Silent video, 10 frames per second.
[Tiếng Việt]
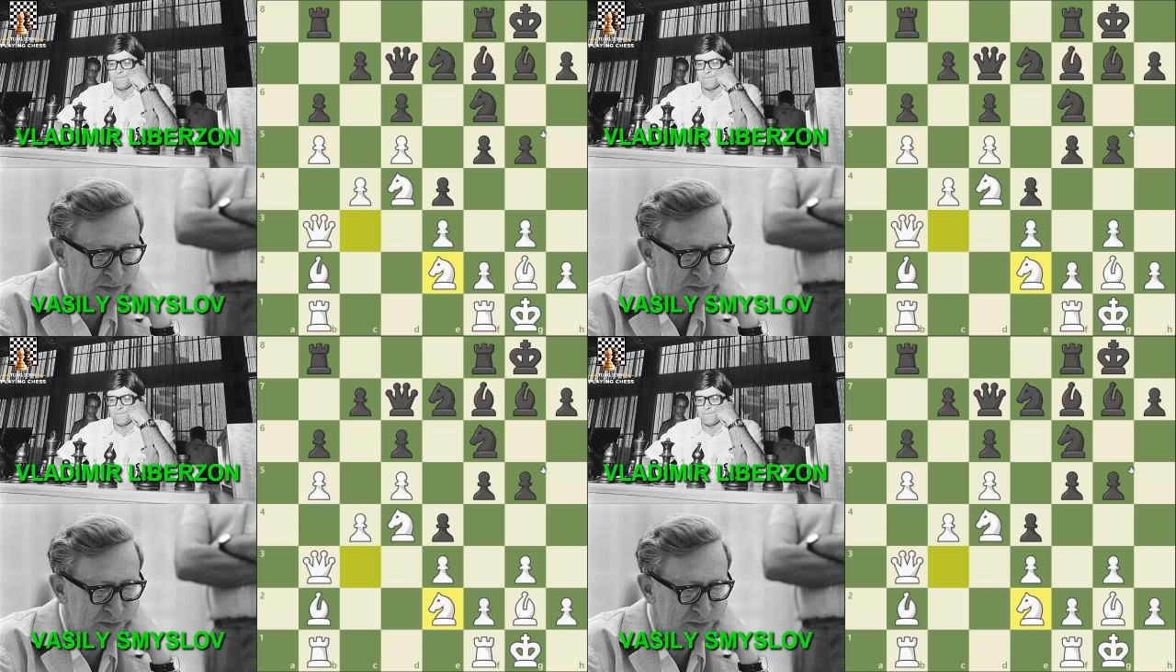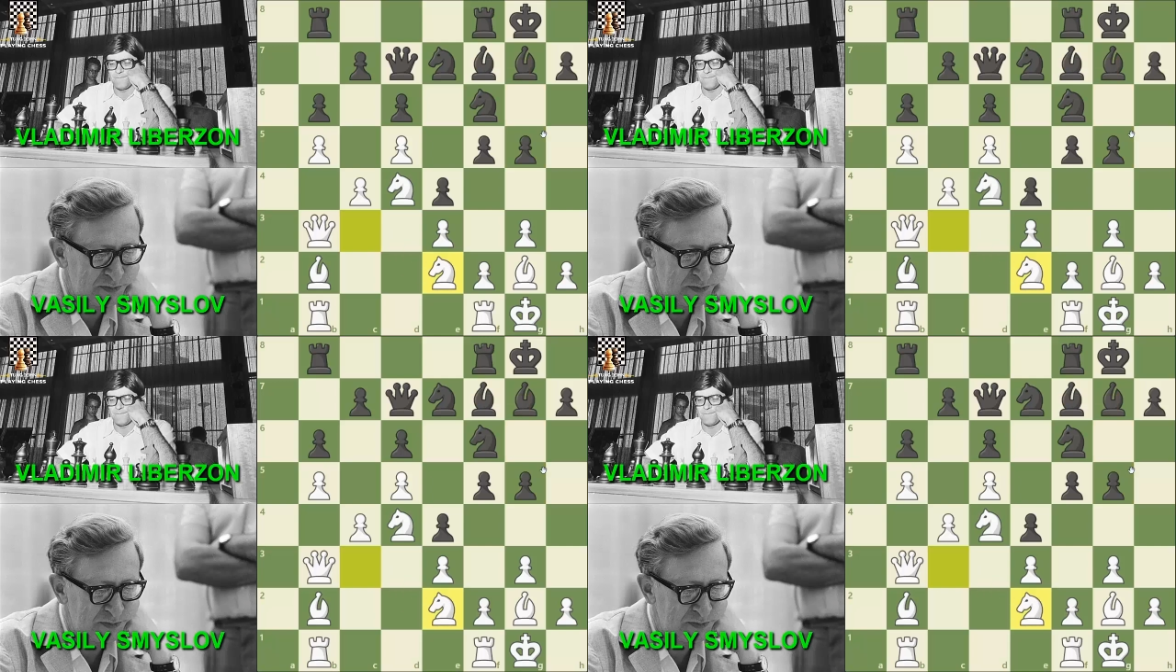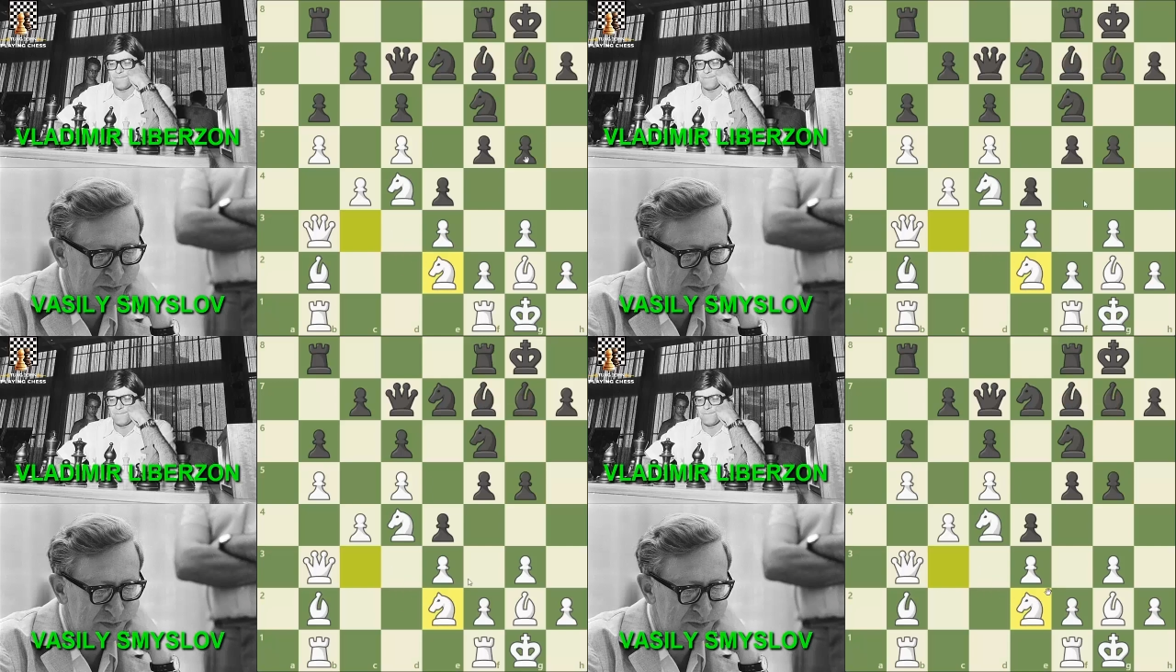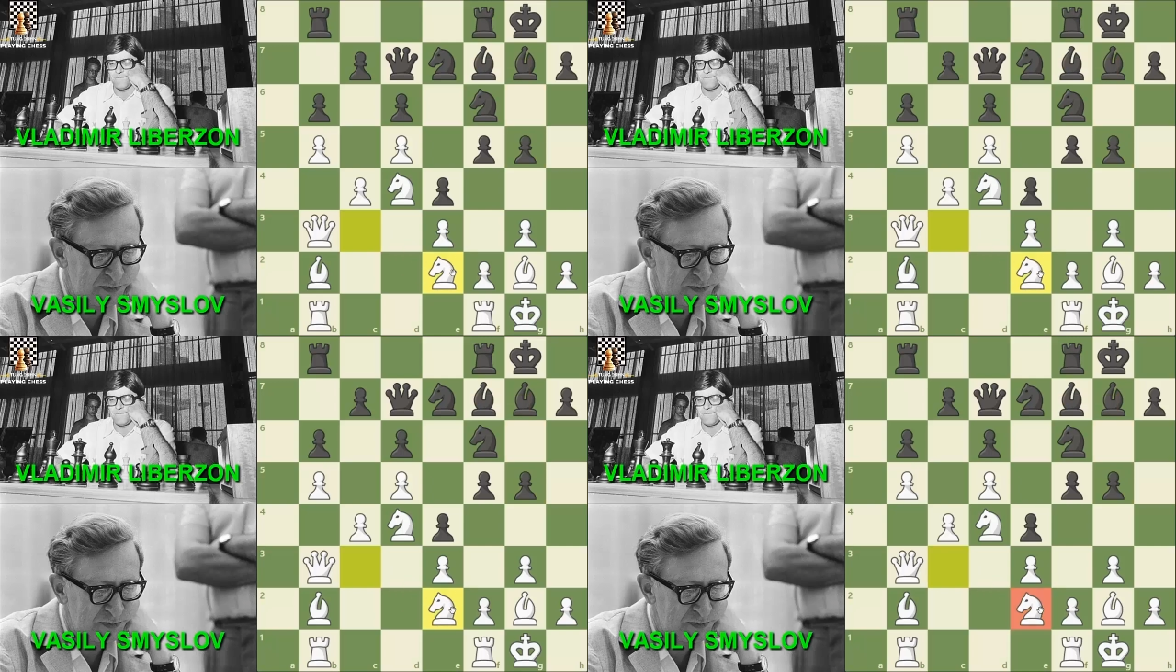liên kết song mã.
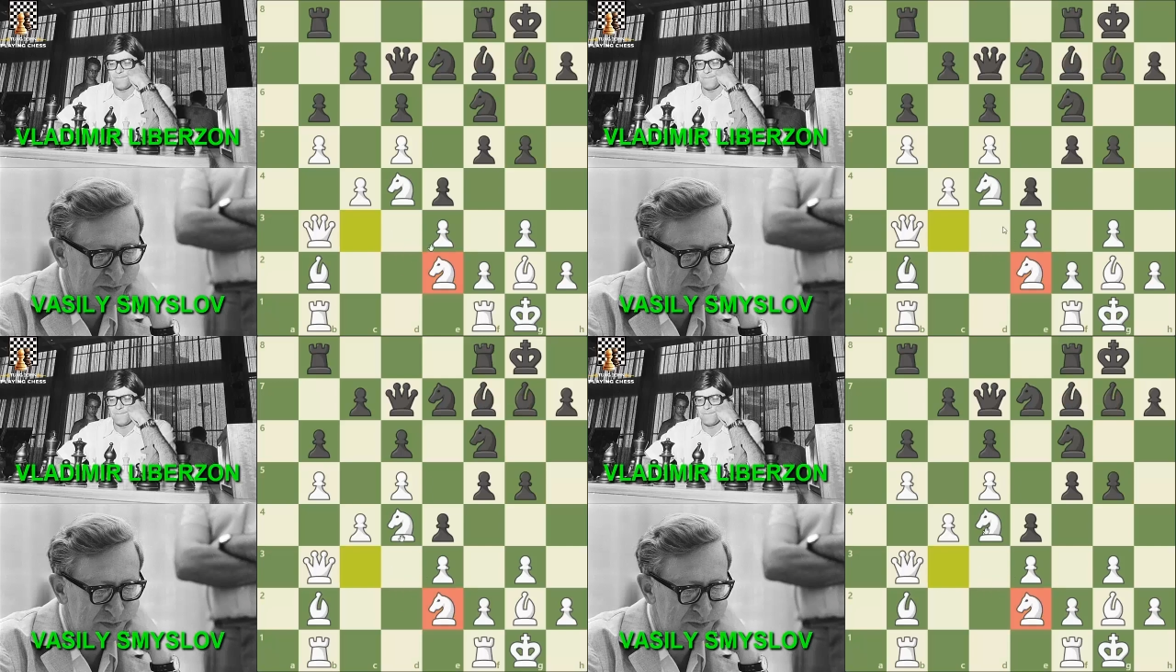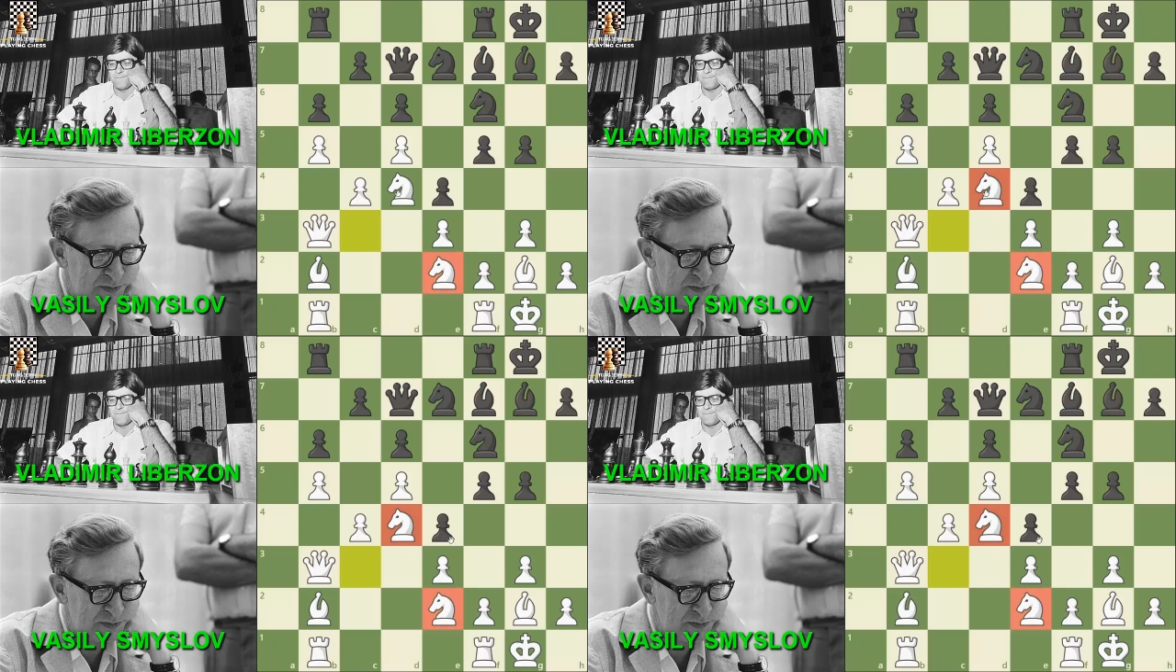Đen